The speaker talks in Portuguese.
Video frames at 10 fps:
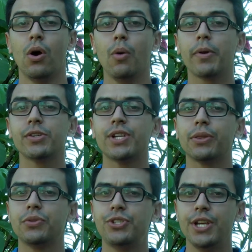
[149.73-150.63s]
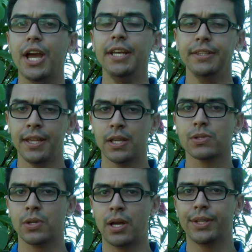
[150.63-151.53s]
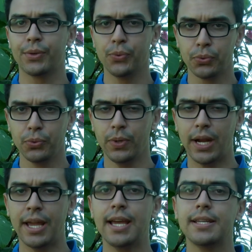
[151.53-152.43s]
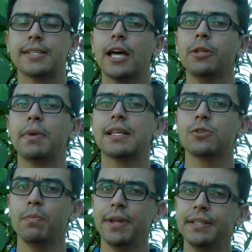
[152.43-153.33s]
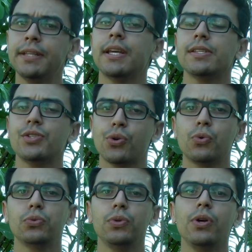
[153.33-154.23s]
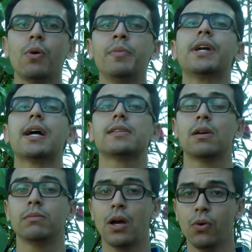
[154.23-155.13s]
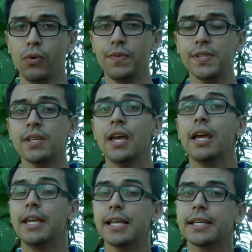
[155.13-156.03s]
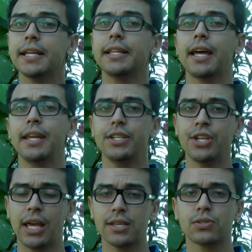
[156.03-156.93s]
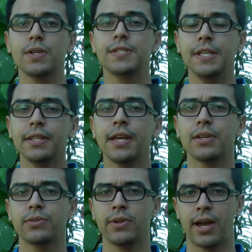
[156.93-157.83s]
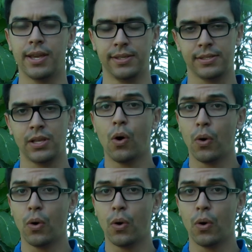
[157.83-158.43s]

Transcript: O projeto Dia Internacional da Cultura é realizado pela Superintendência de Cultura e Comunicação da UFES e a Secretaria de Relações Internacionais.